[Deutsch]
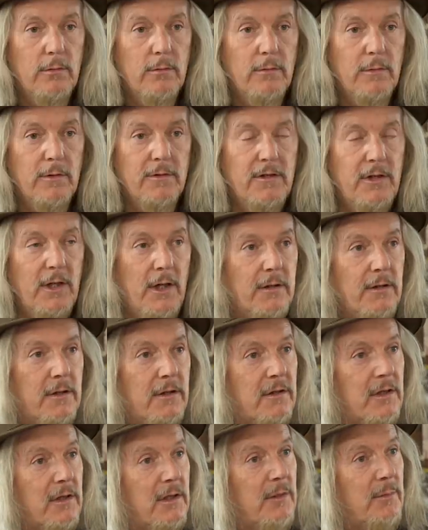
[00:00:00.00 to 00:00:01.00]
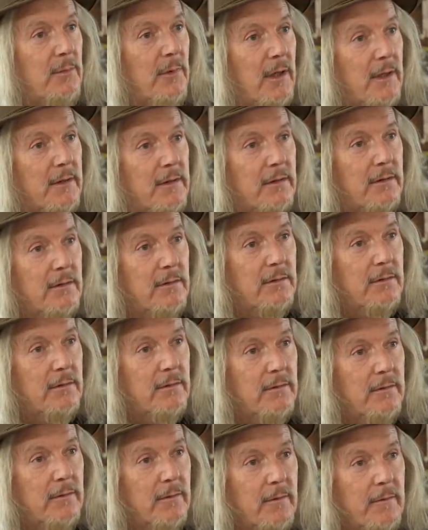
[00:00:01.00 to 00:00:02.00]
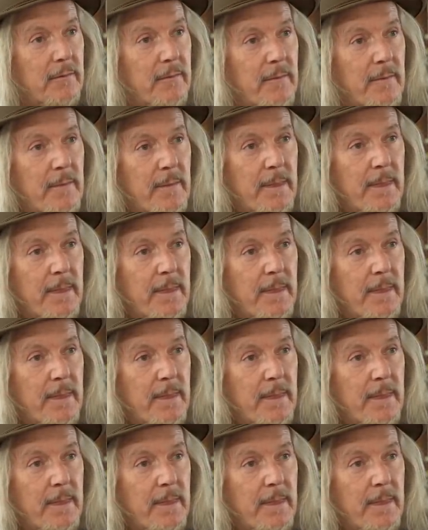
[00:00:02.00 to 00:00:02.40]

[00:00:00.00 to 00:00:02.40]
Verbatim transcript: was die angetrieben hat. Hm.